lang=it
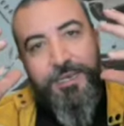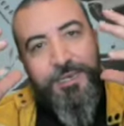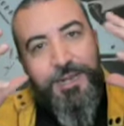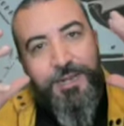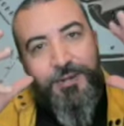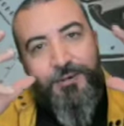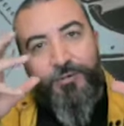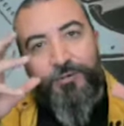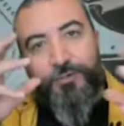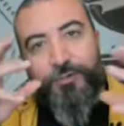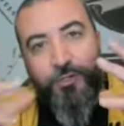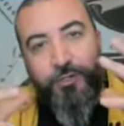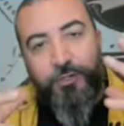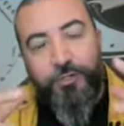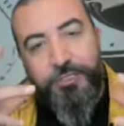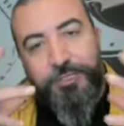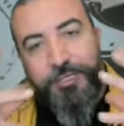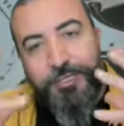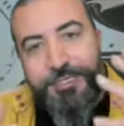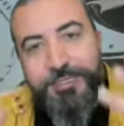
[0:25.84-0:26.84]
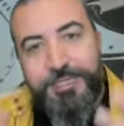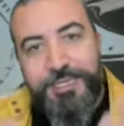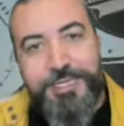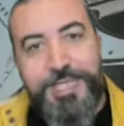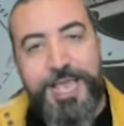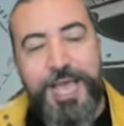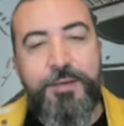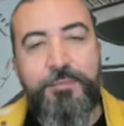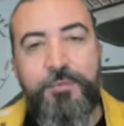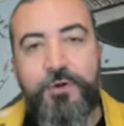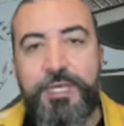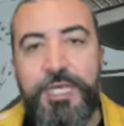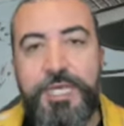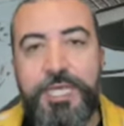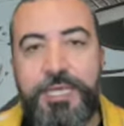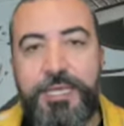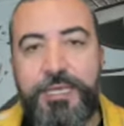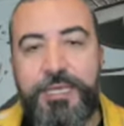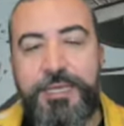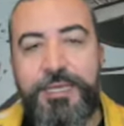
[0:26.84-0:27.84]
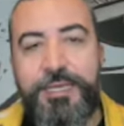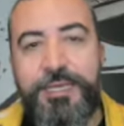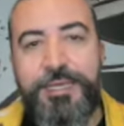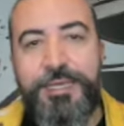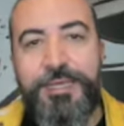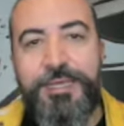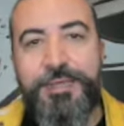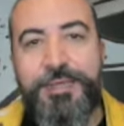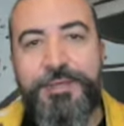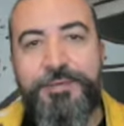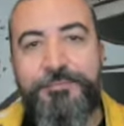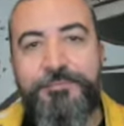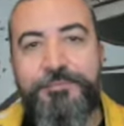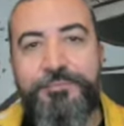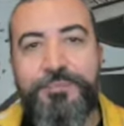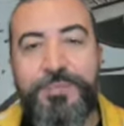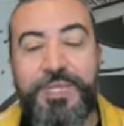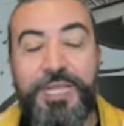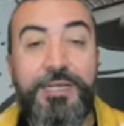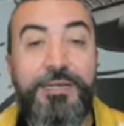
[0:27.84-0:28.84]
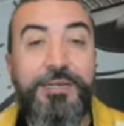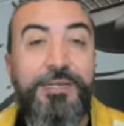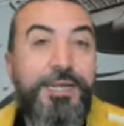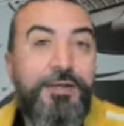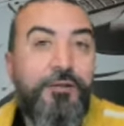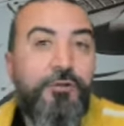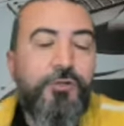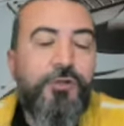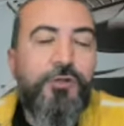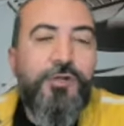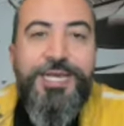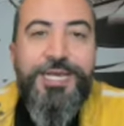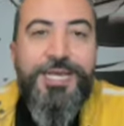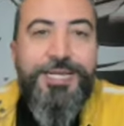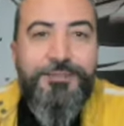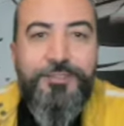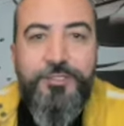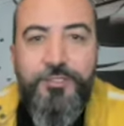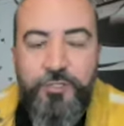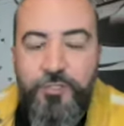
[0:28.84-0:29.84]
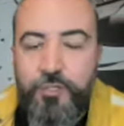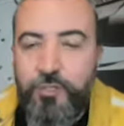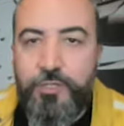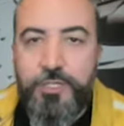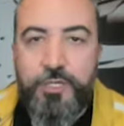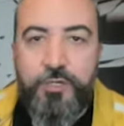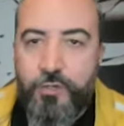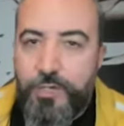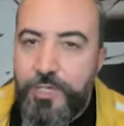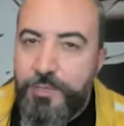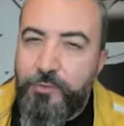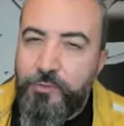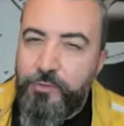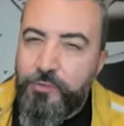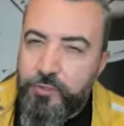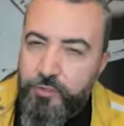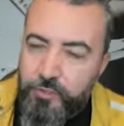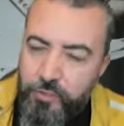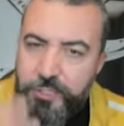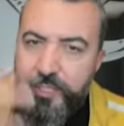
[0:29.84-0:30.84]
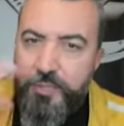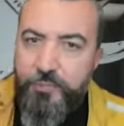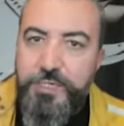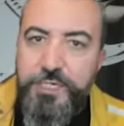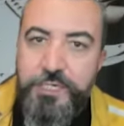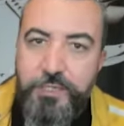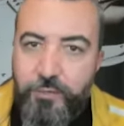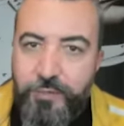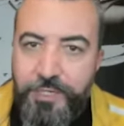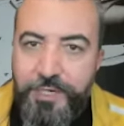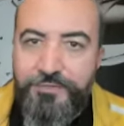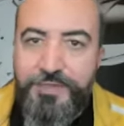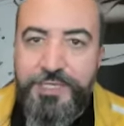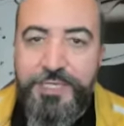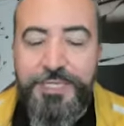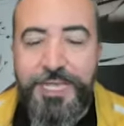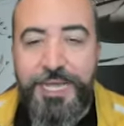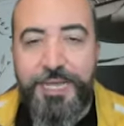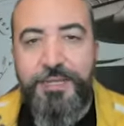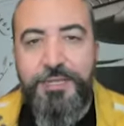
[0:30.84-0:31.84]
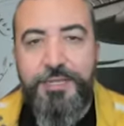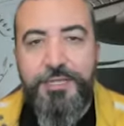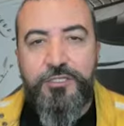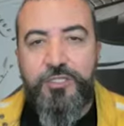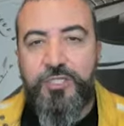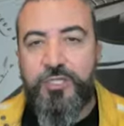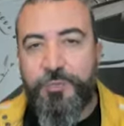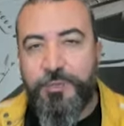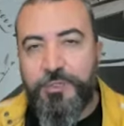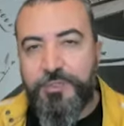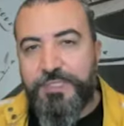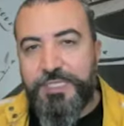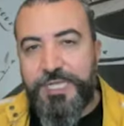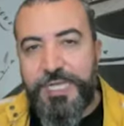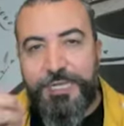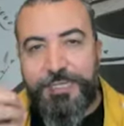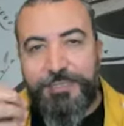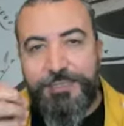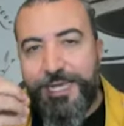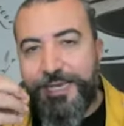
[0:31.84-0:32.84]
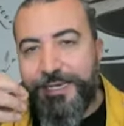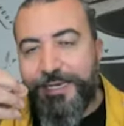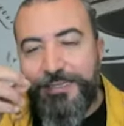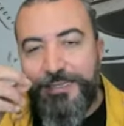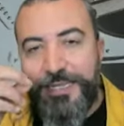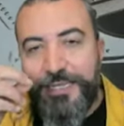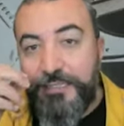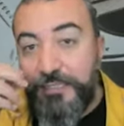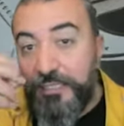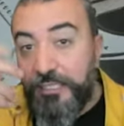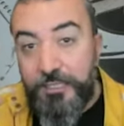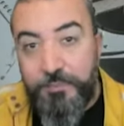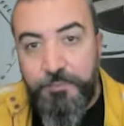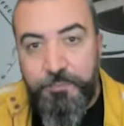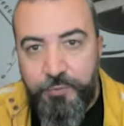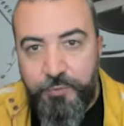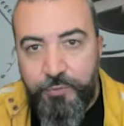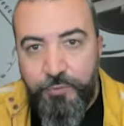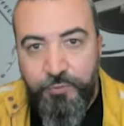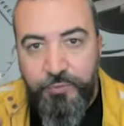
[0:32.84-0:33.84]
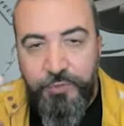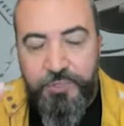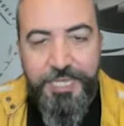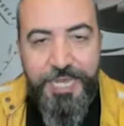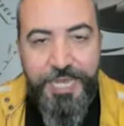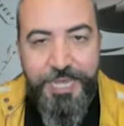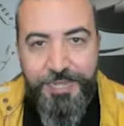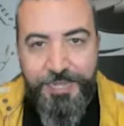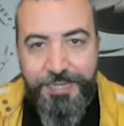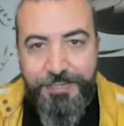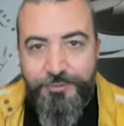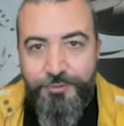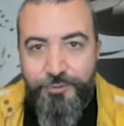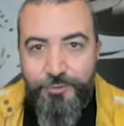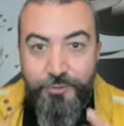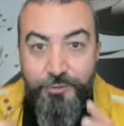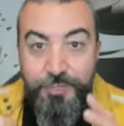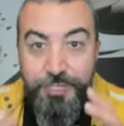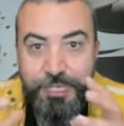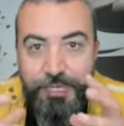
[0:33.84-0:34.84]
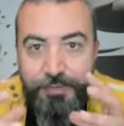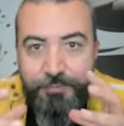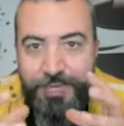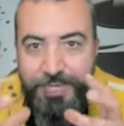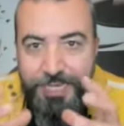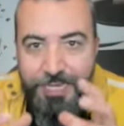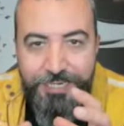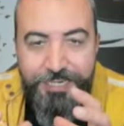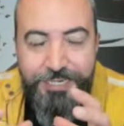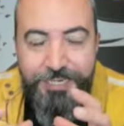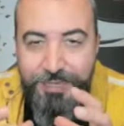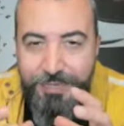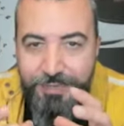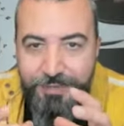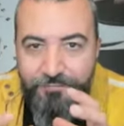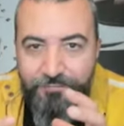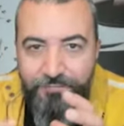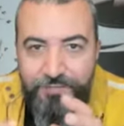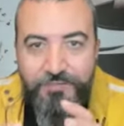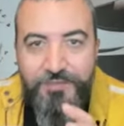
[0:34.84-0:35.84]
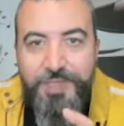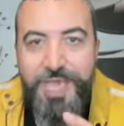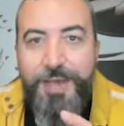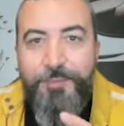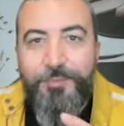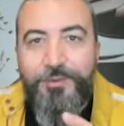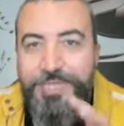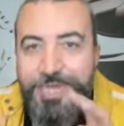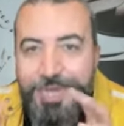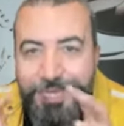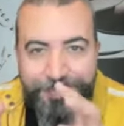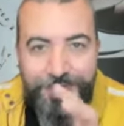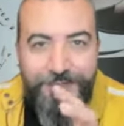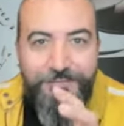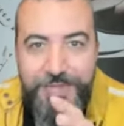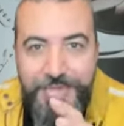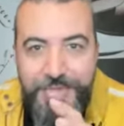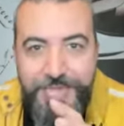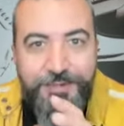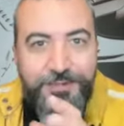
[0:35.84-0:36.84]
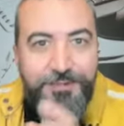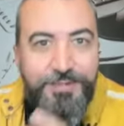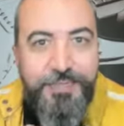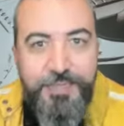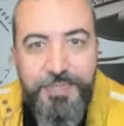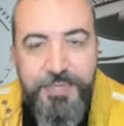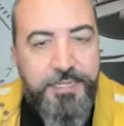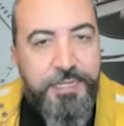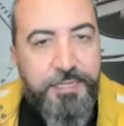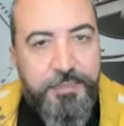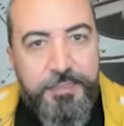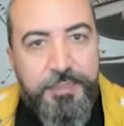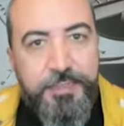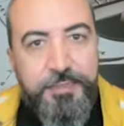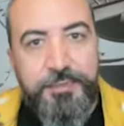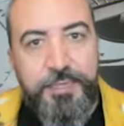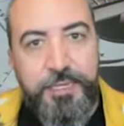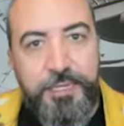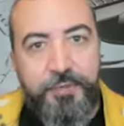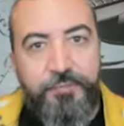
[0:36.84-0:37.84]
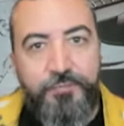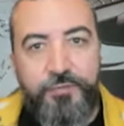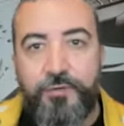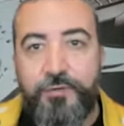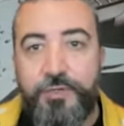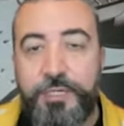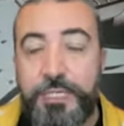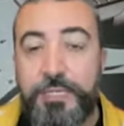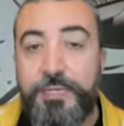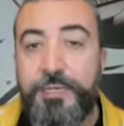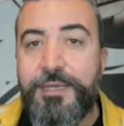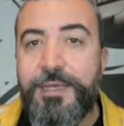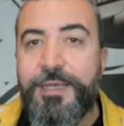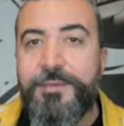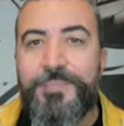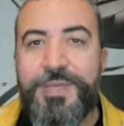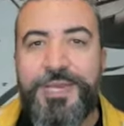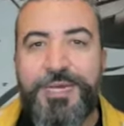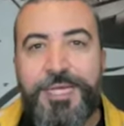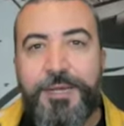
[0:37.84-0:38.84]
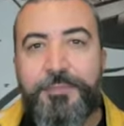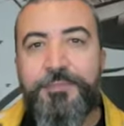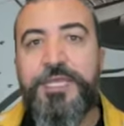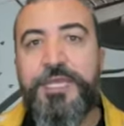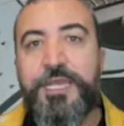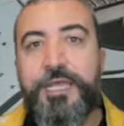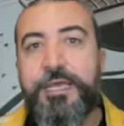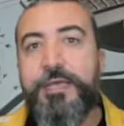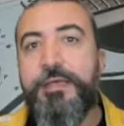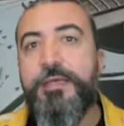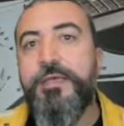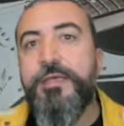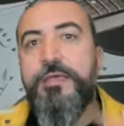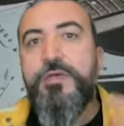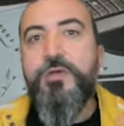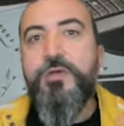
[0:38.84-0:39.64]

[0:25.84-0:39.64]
la loro, riteniamo che ehm, la loro relazione con l'emozione emozioni, quindi con la vita, ci possa dare degli spunti a noi che magari viviamo nella caverna degli addetti ai lavori per capire